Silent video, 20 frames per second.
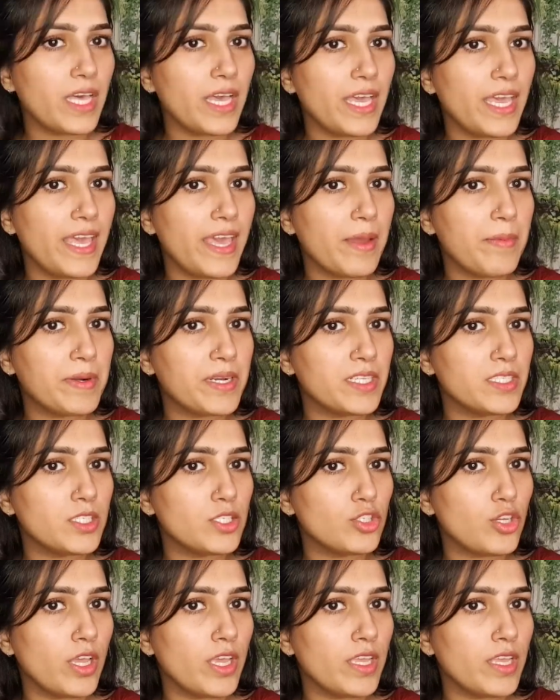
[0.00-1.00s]
एक बटन से जो
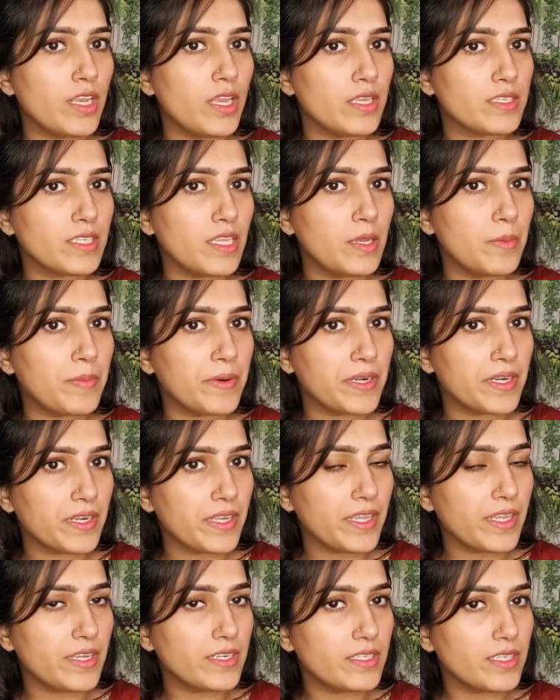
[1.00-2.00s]
है ये ऐसे लिपट रही
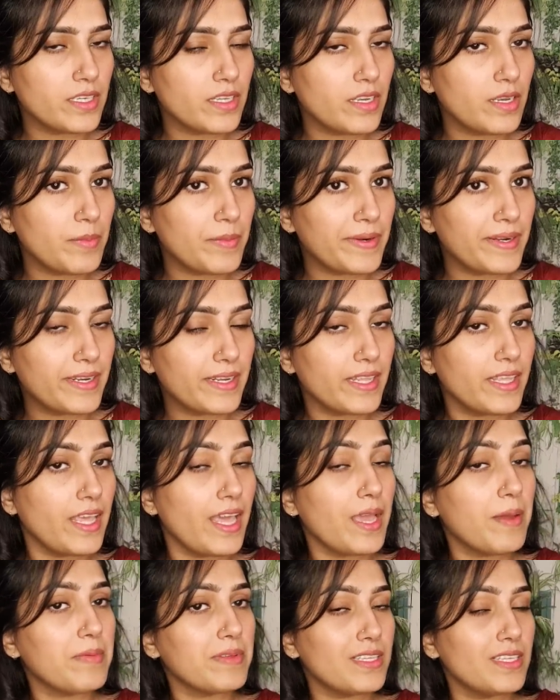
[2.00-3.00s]
है ठीक है लिपट रही है
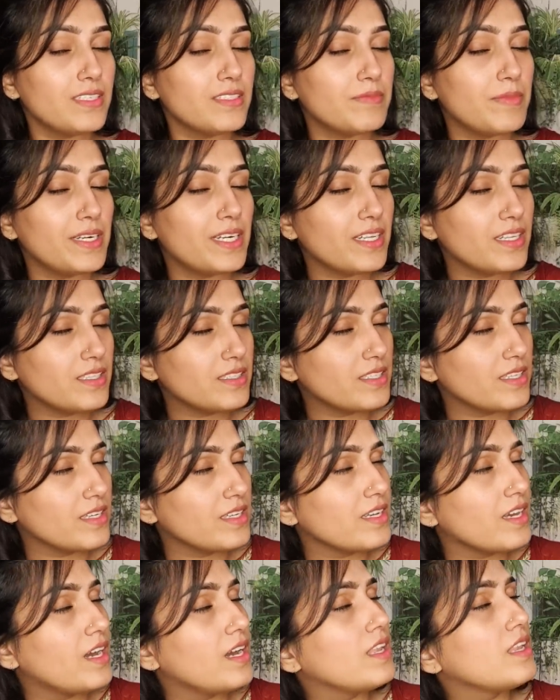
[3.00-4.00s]
एक बटन बटन से
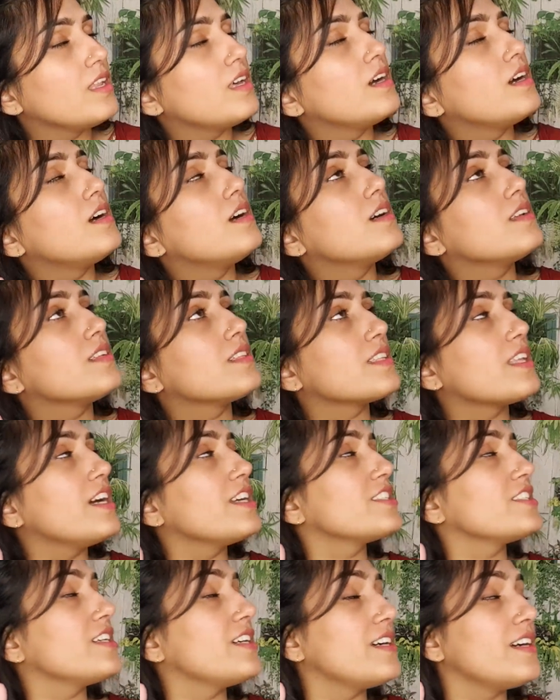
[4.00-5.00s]
आला
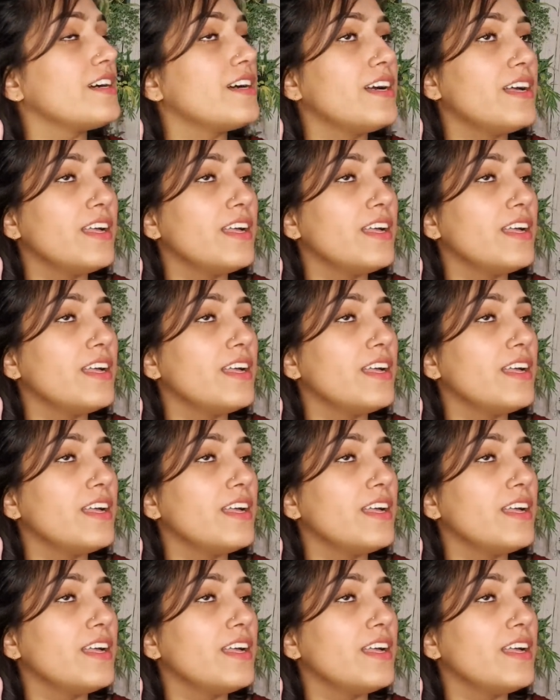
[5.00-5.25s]
दाशा